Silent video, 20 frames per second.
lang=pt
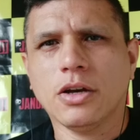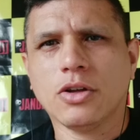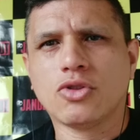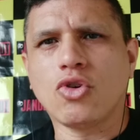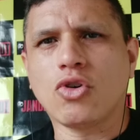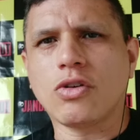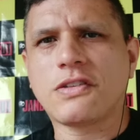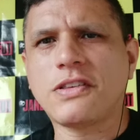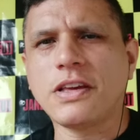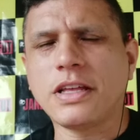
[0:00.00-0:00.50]

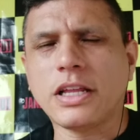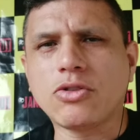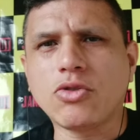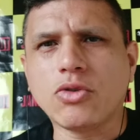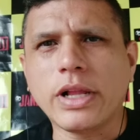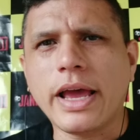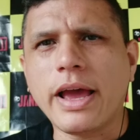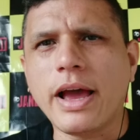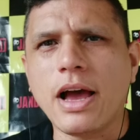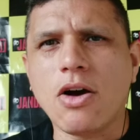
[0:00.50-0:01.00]
Torcida
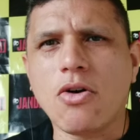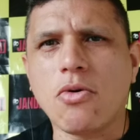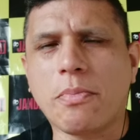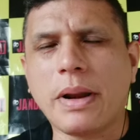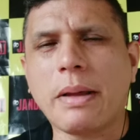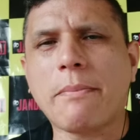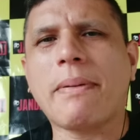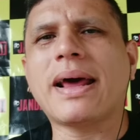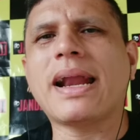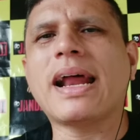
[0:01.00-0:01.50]
do Leão,
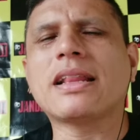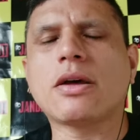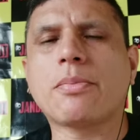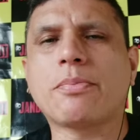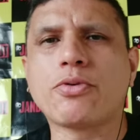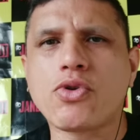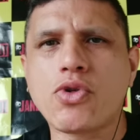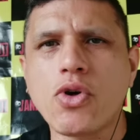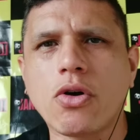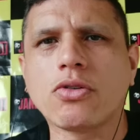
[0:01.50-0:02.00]
preparada
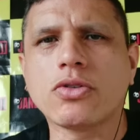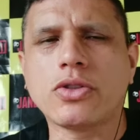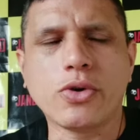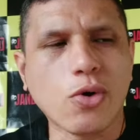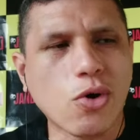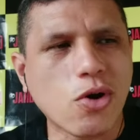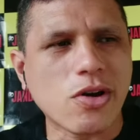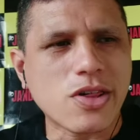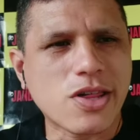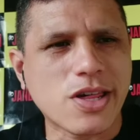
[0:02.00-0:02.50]
para o jogo de
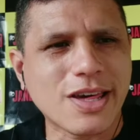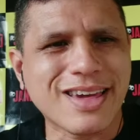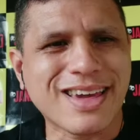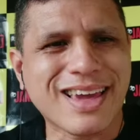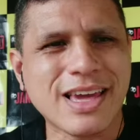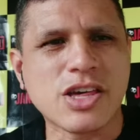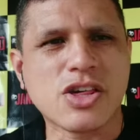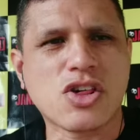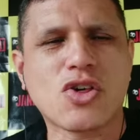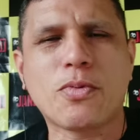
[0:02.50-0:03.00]

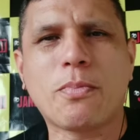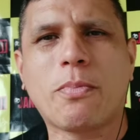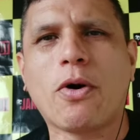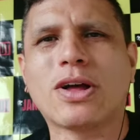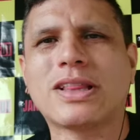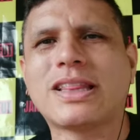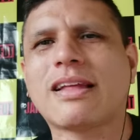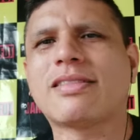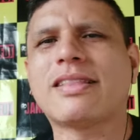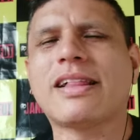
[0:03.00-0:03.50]
hoje,
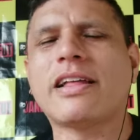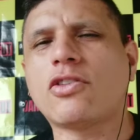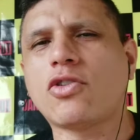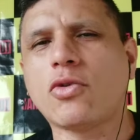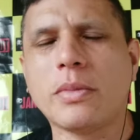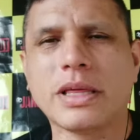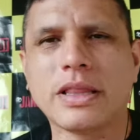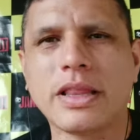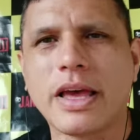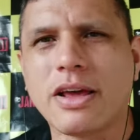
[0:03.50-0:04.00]
Esporte
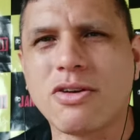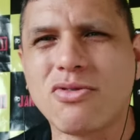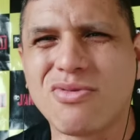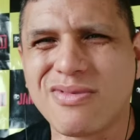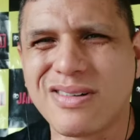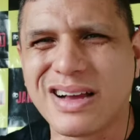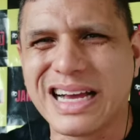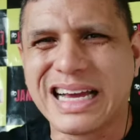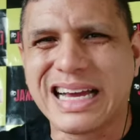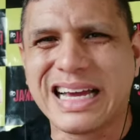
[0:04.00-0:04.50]
Atlético Mineiro,
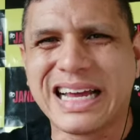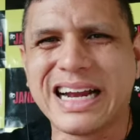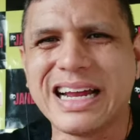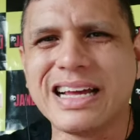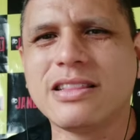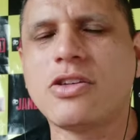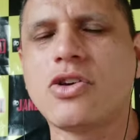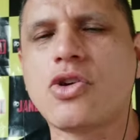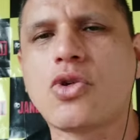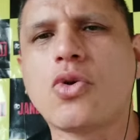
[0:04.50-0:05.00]
um
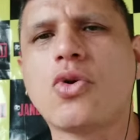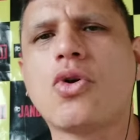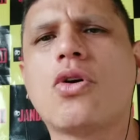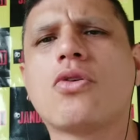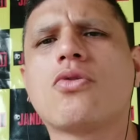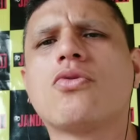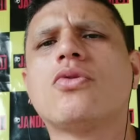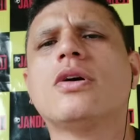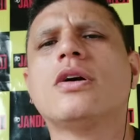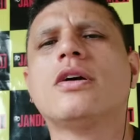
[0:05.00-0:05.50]
grande
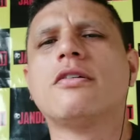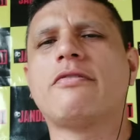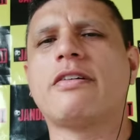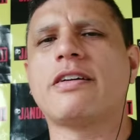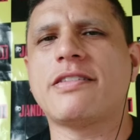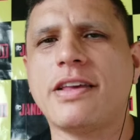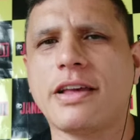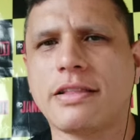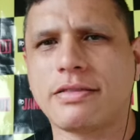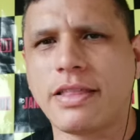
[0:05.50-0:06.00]
jogo.
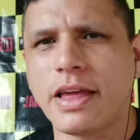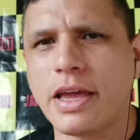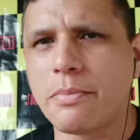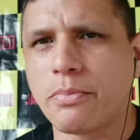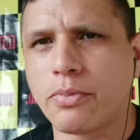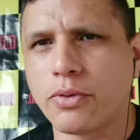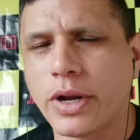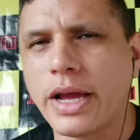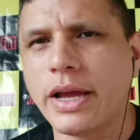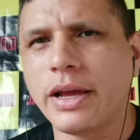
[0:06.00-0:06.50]
Fazia
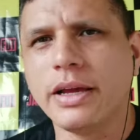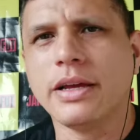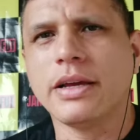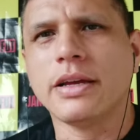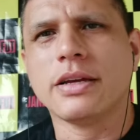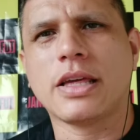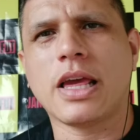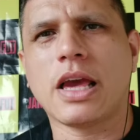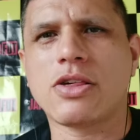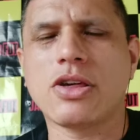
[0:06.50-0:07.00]
tempo, né?
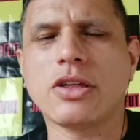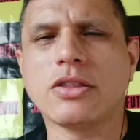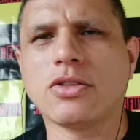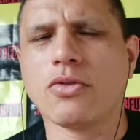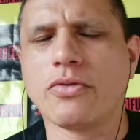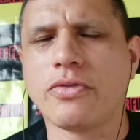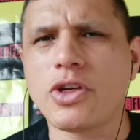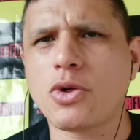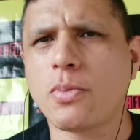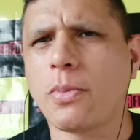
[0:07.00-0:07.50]
Que a gente
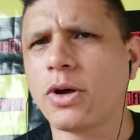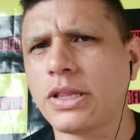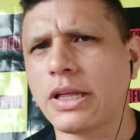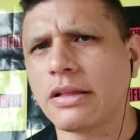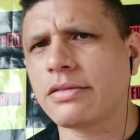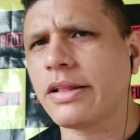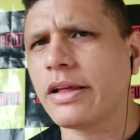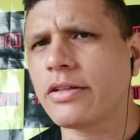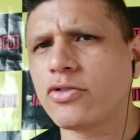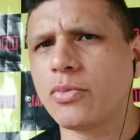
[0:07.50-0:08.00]
não via Esporte
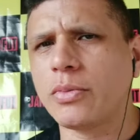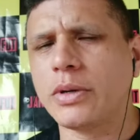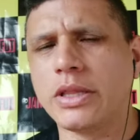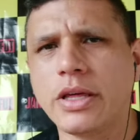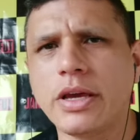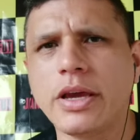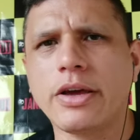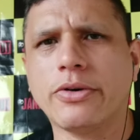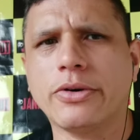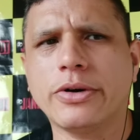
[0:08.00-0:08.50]
Atlético
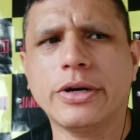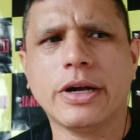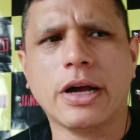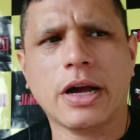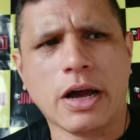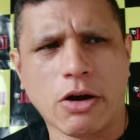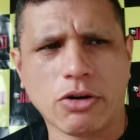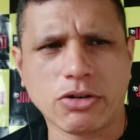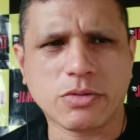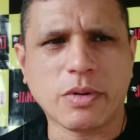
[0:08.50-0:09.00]
Mineiro.
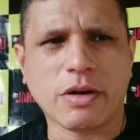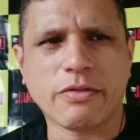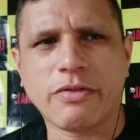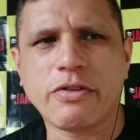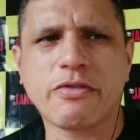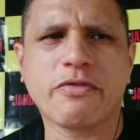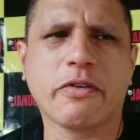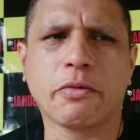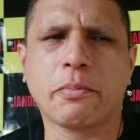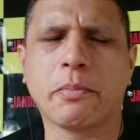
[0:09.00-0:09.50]
A última
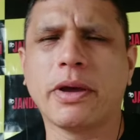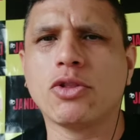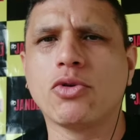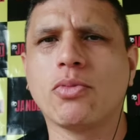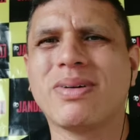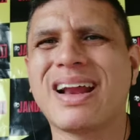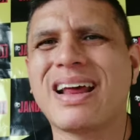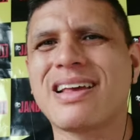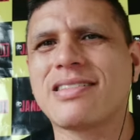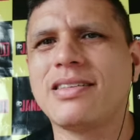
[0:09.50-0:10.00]
vez foi pelo
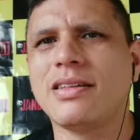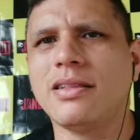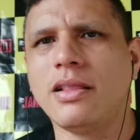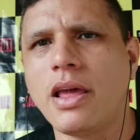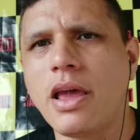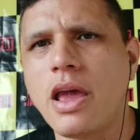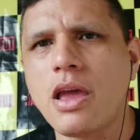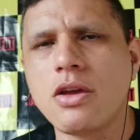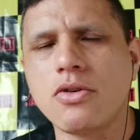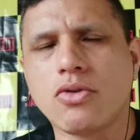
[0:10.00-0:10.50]

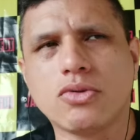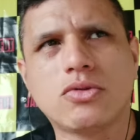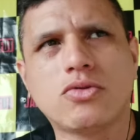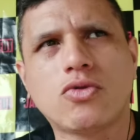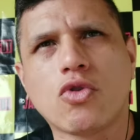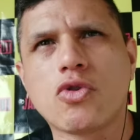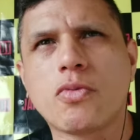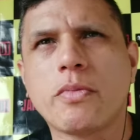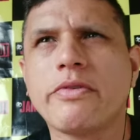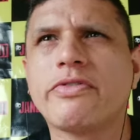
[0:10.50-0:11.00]
Brasileiro de
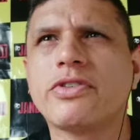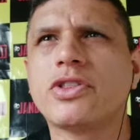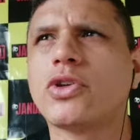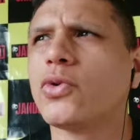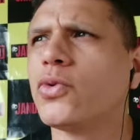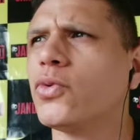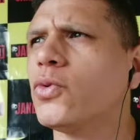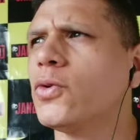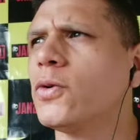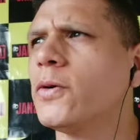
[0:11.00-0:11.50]

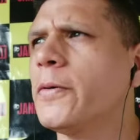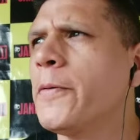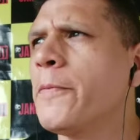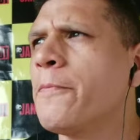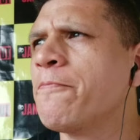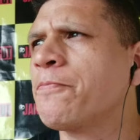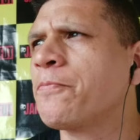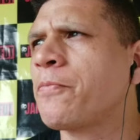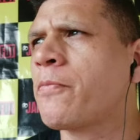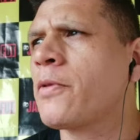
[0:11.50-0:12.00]
2021.
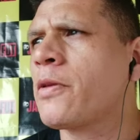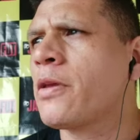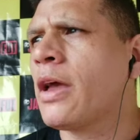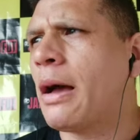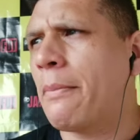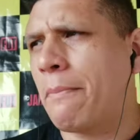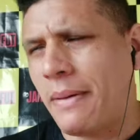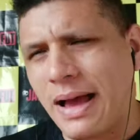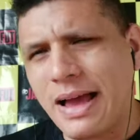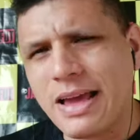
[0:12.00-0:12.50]

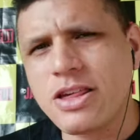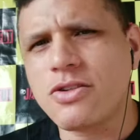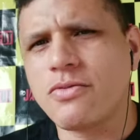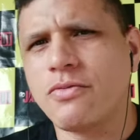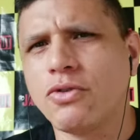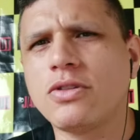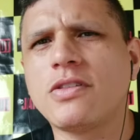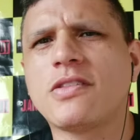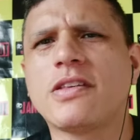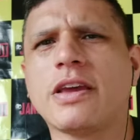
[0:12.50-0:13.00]
Rapaz,
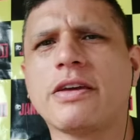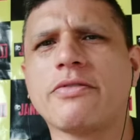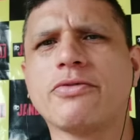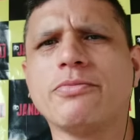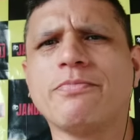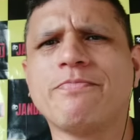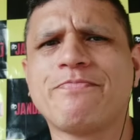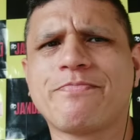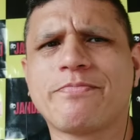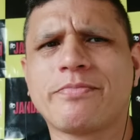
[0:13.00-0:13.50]
vou dizer,
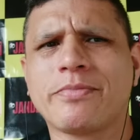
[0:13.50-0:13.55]
viu?